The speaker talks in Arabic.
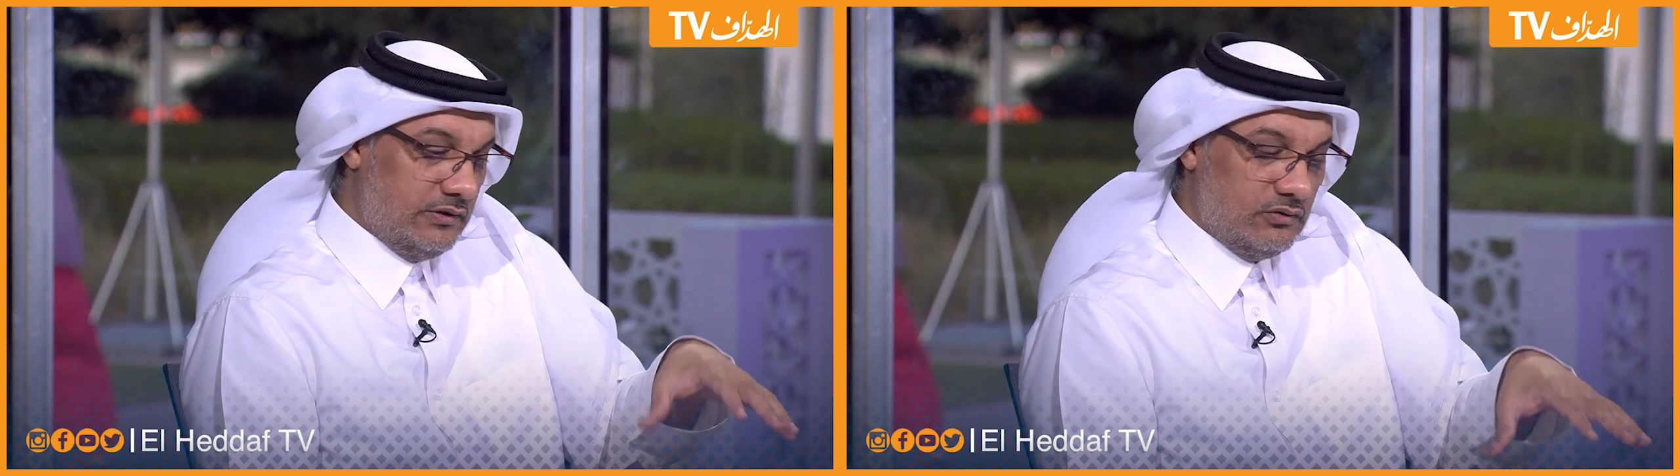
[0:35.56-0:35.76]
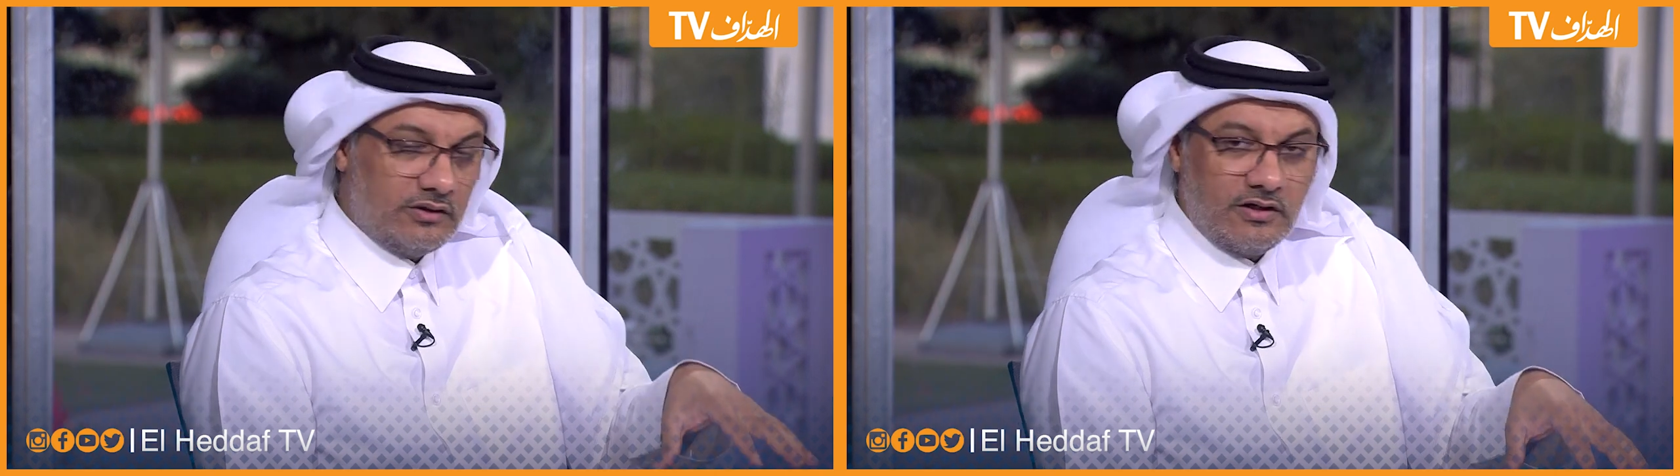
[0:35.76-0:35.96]

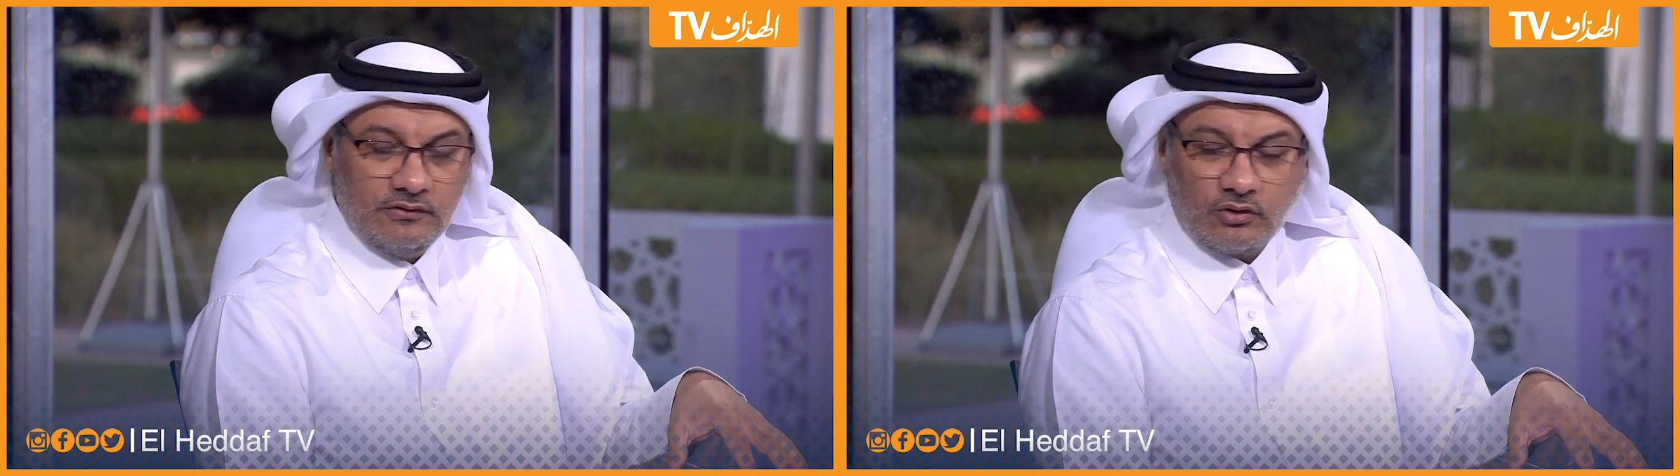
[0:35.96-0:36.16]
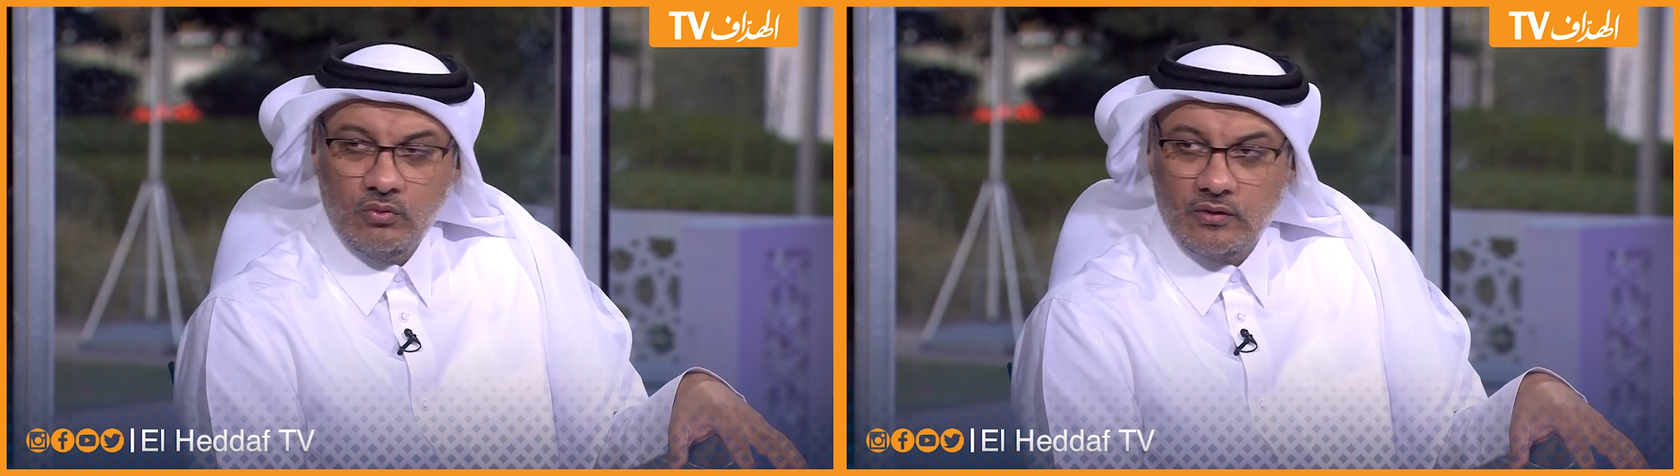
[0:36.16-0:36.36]
هناك
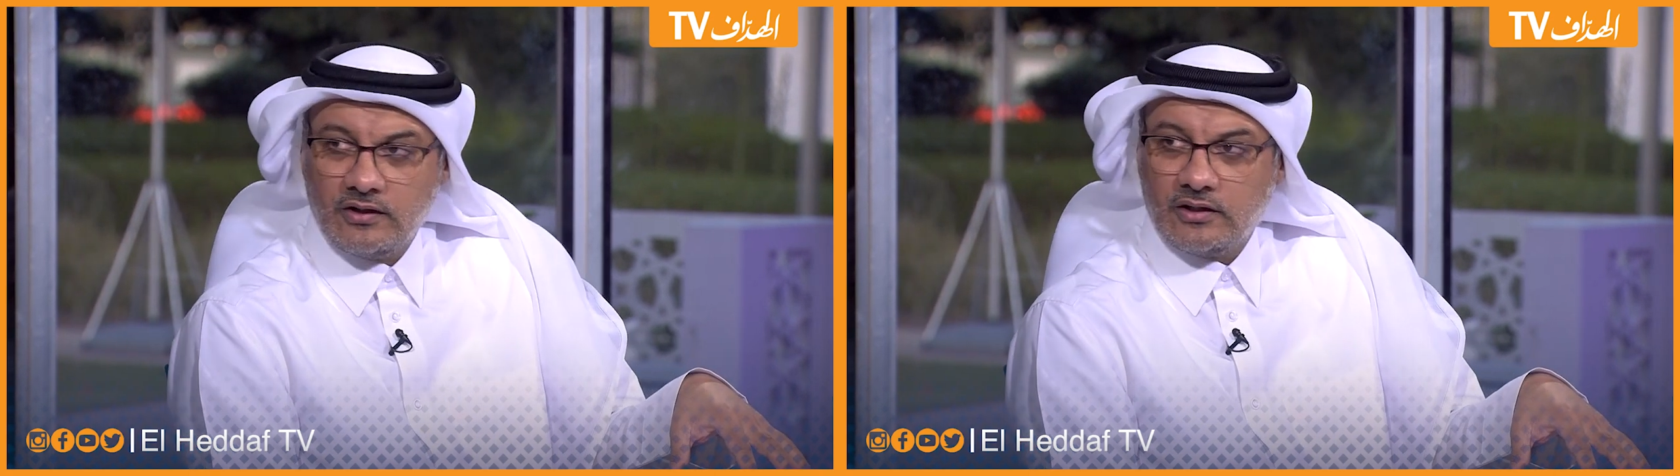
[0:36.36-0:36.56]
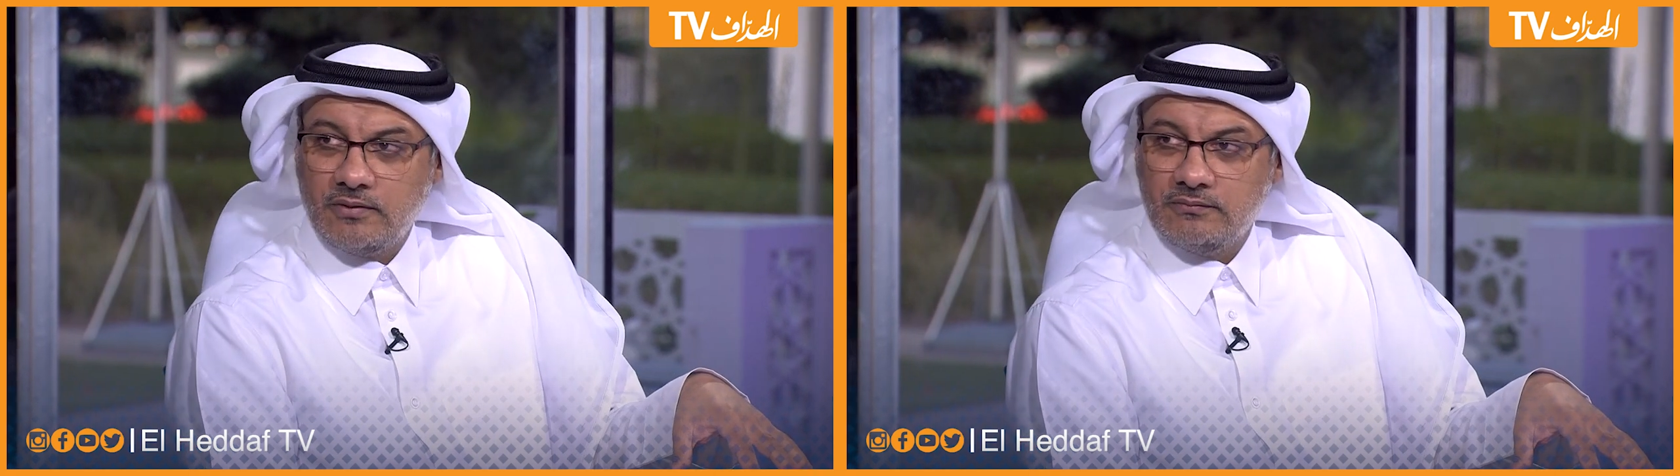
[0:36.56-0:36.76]
في قوه
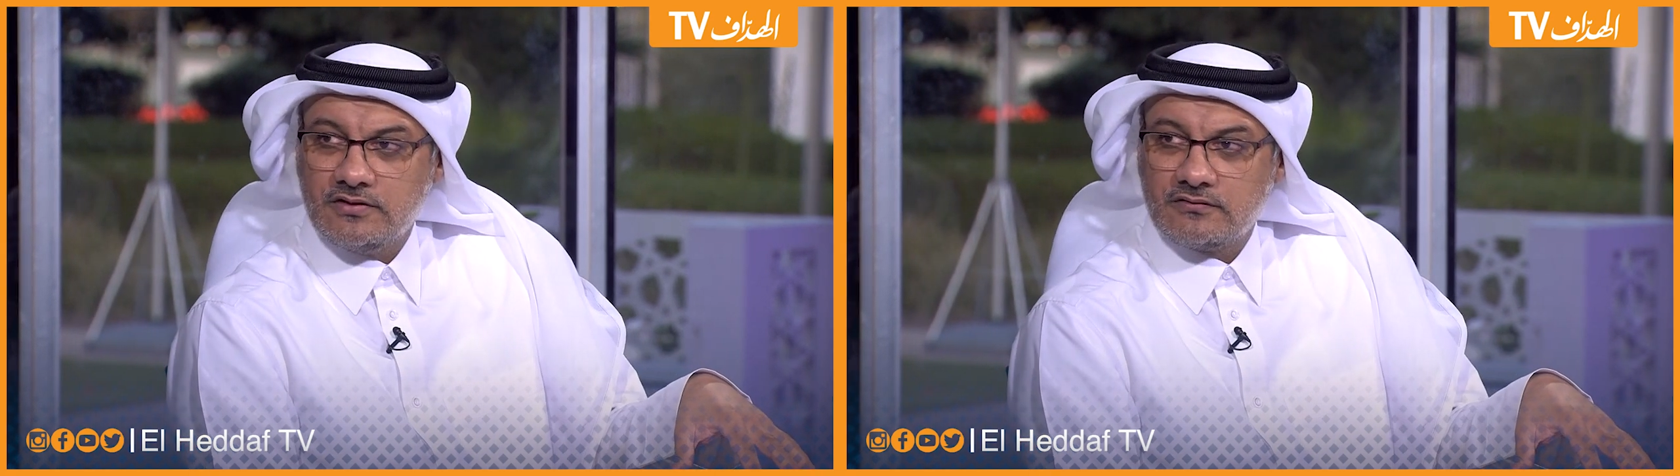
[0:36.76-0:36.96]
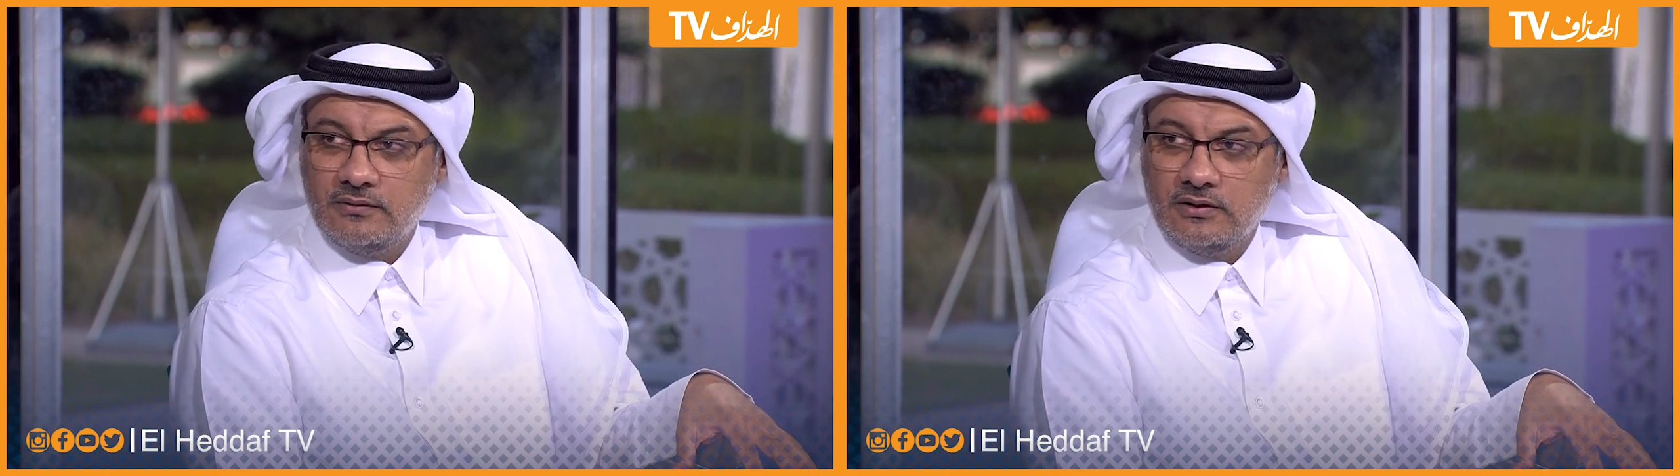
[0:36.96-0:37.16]
ضاربه بالنسبه